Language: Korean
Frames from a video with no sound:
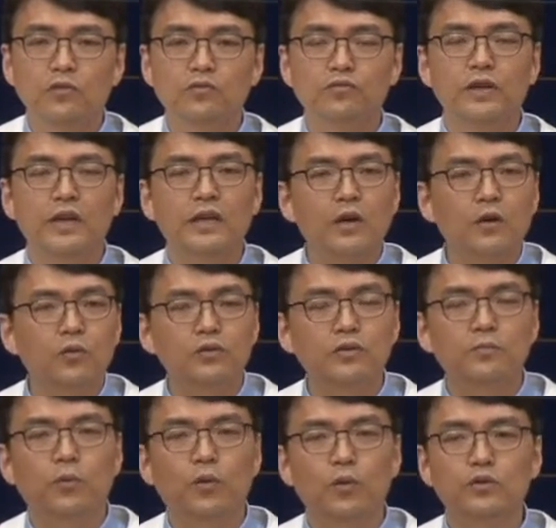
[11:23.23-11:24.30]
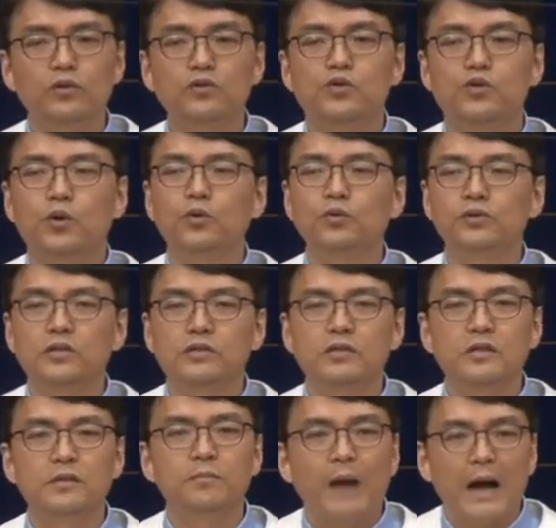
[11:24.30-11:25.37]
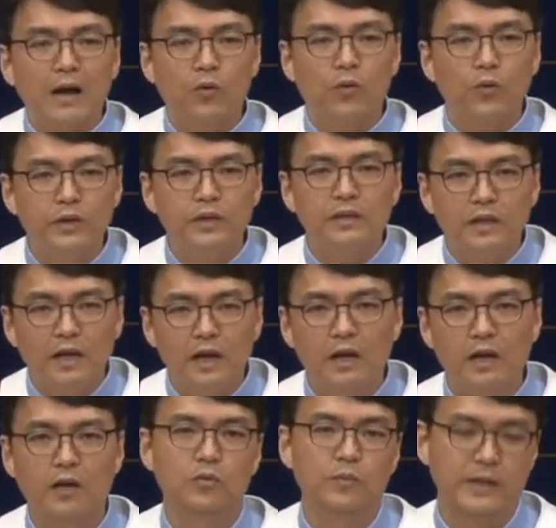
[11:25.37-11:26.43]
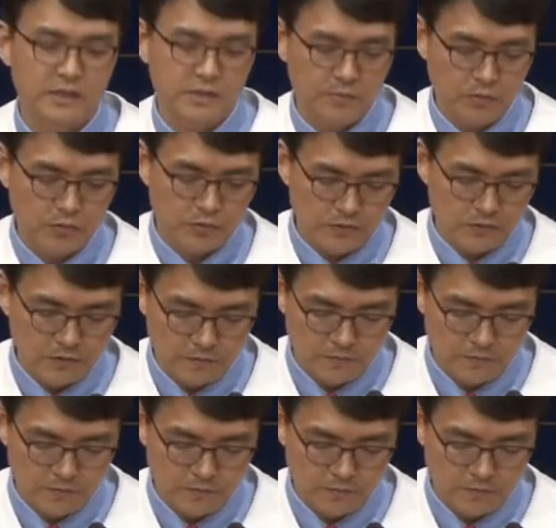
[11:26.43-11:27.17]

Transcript: 우리에게 오는 모든 좋은 것을 막고 있다라고 말씀하고 있어요.